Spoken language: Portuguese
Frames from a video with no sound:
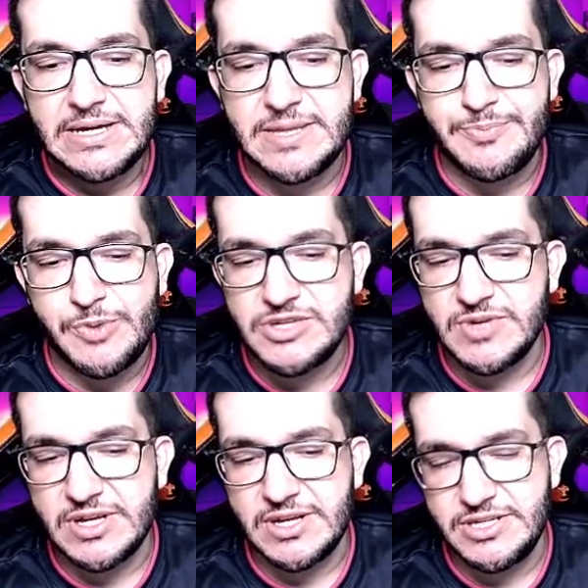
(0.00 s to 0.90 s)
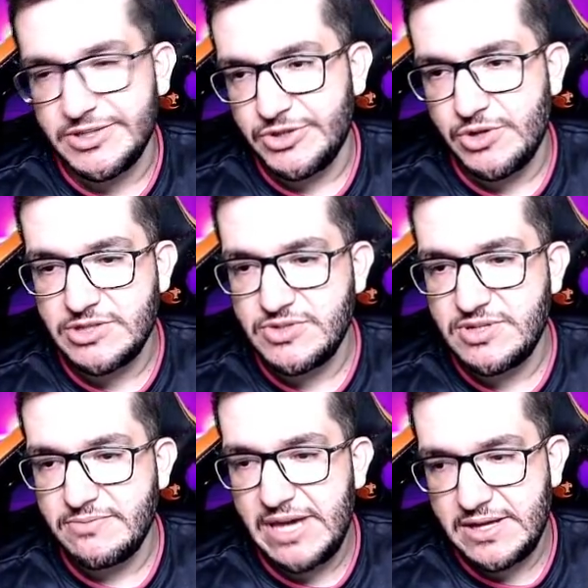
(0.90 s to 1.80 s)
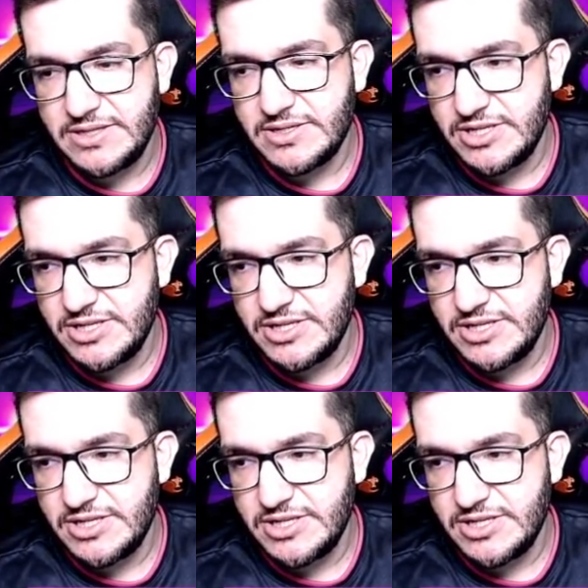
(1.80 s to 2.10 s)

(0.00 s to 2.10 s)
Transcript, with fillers: Que depois do Garantia Tots Ultimate,